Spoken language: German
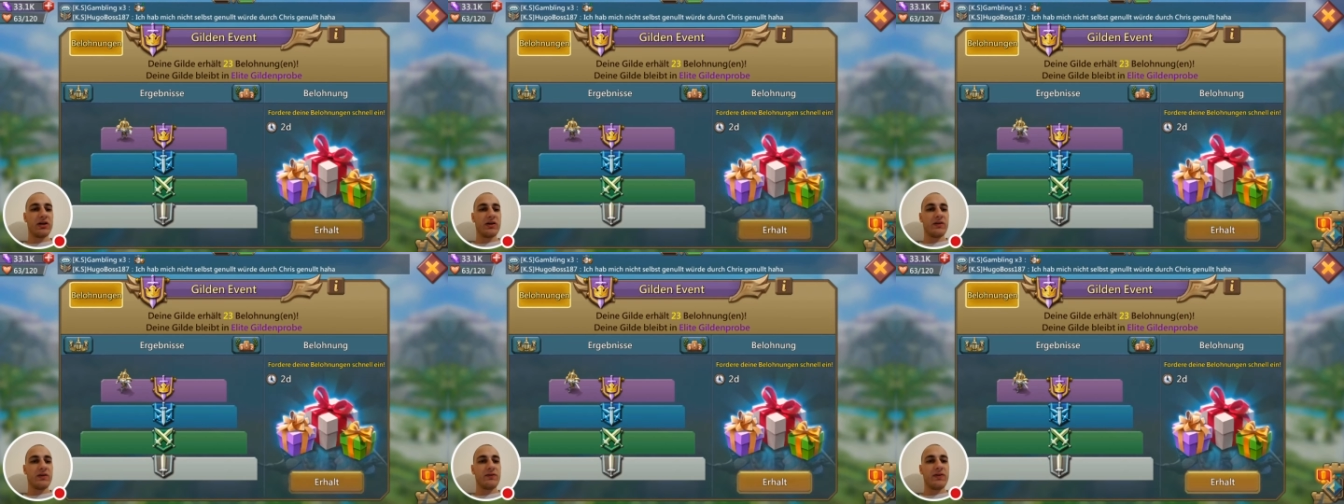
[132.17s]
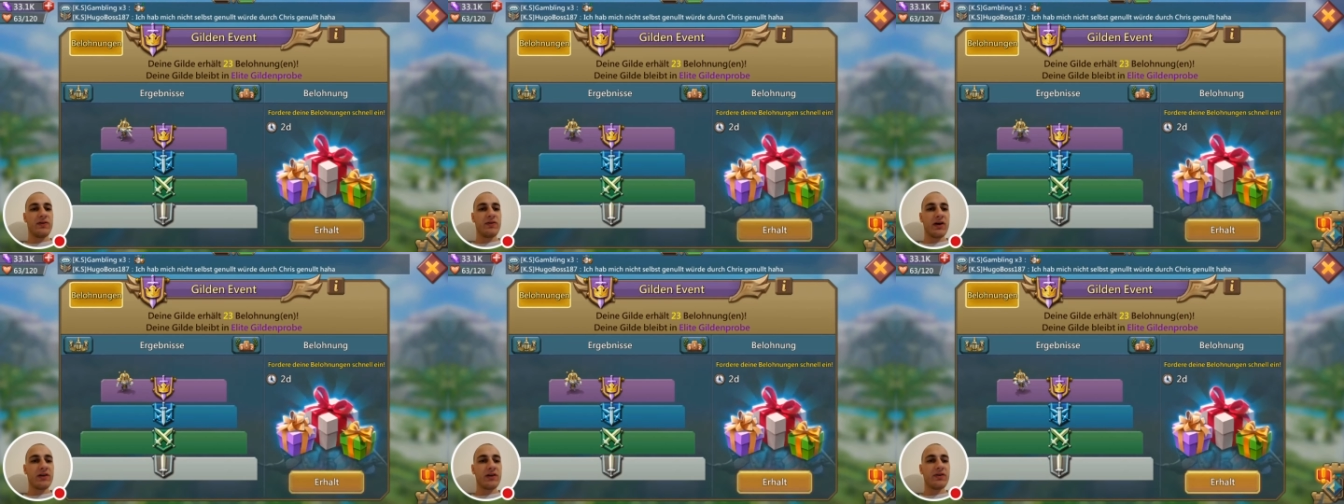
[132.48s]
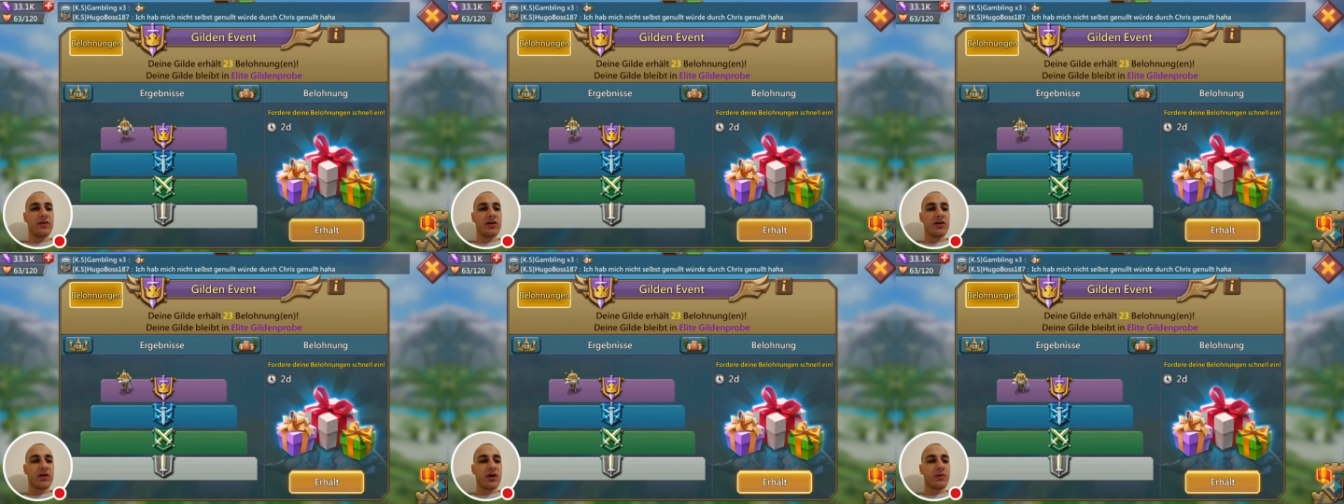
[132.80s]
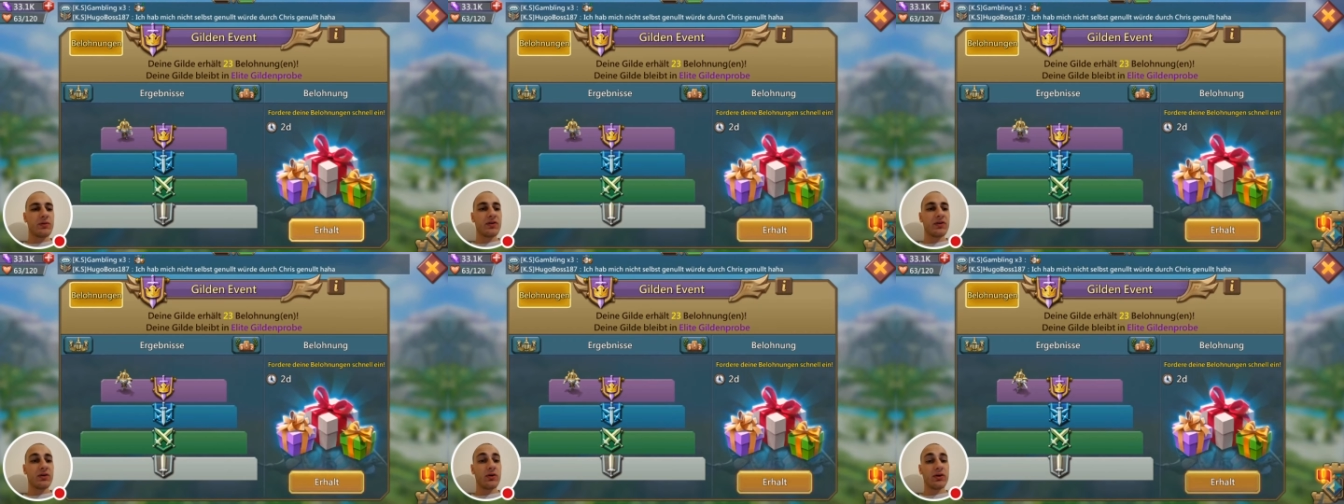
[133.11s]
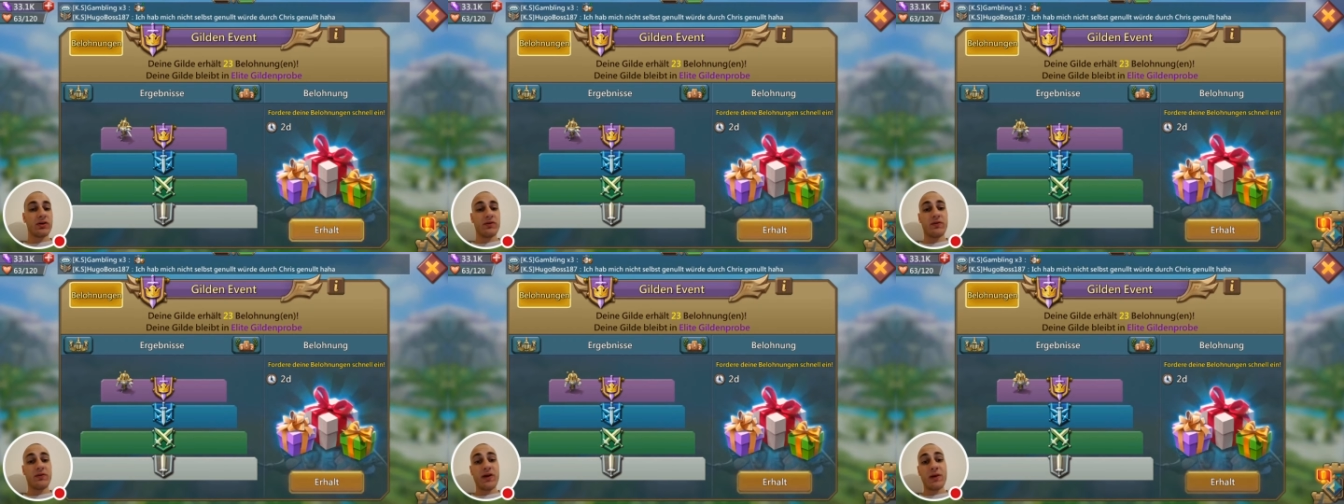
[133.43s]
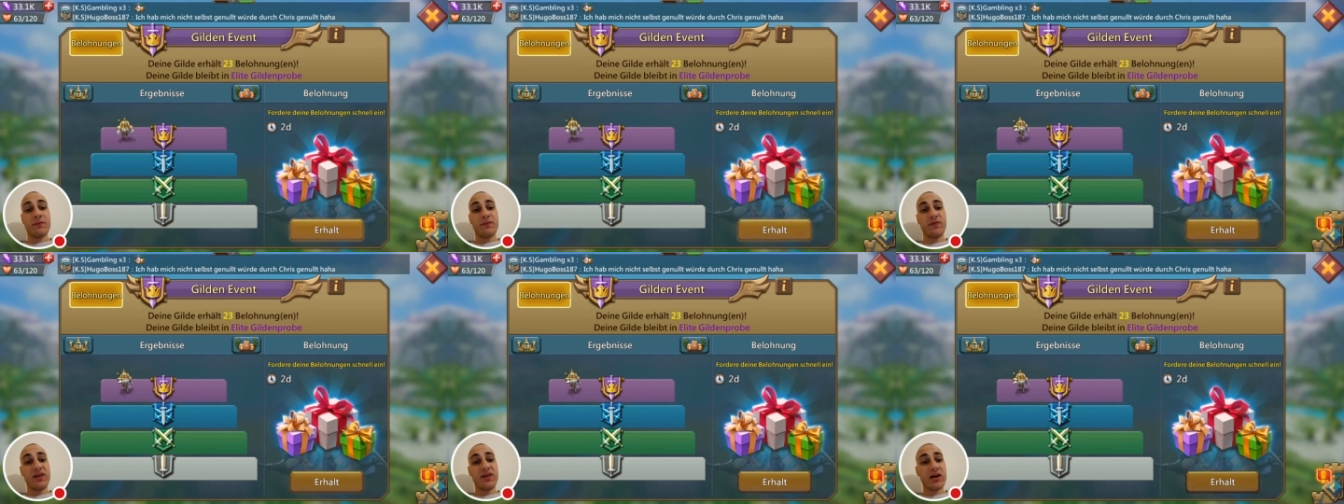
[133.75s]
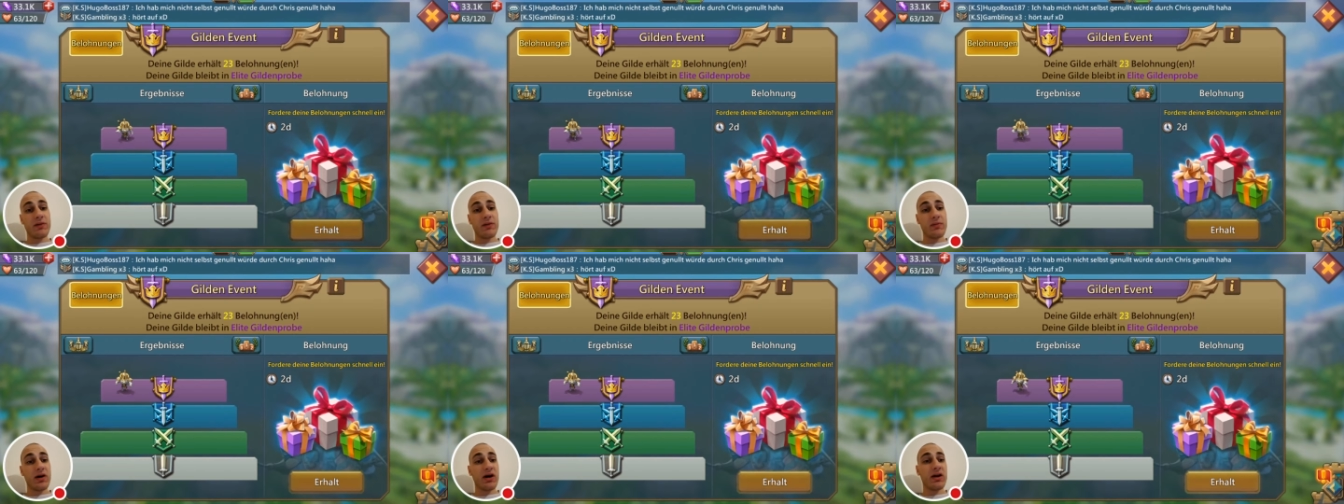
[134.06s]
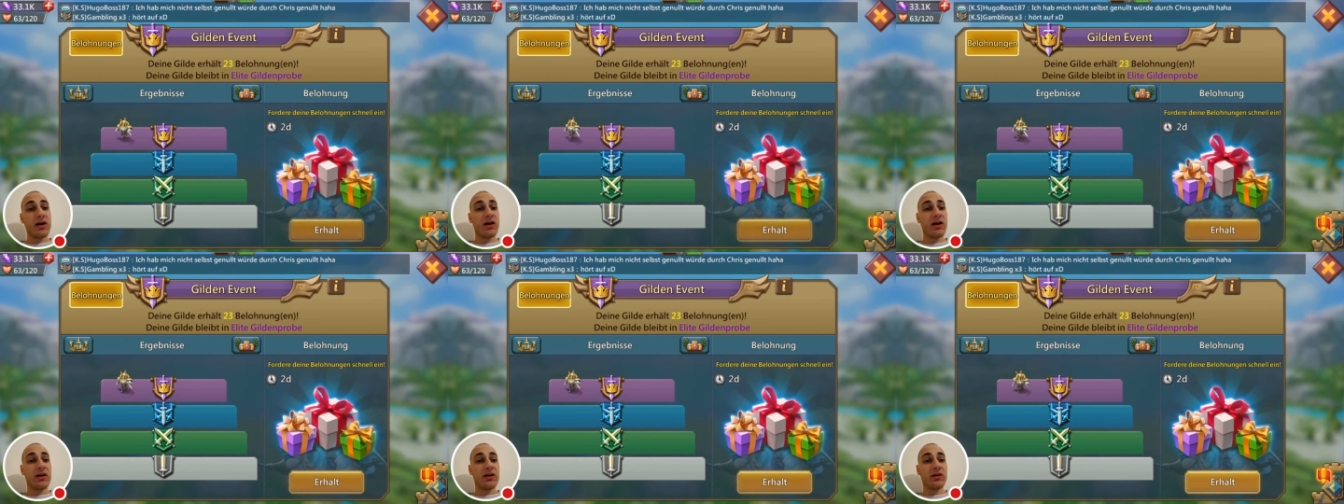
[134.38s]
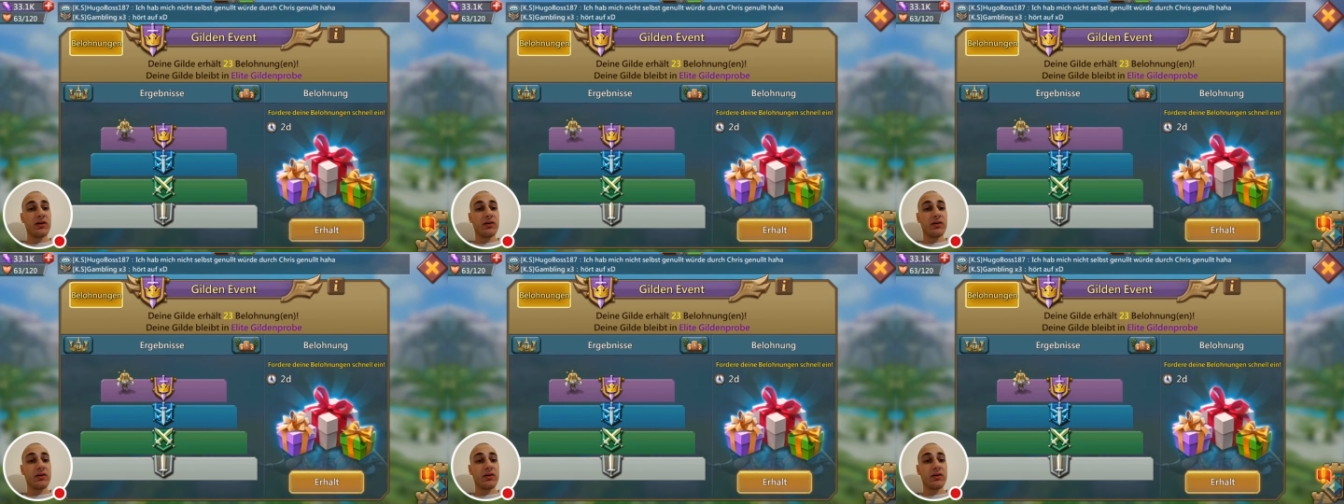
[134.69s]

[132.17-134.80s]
wie weit wir gekommen sind, Leute. Wir haben wieder mal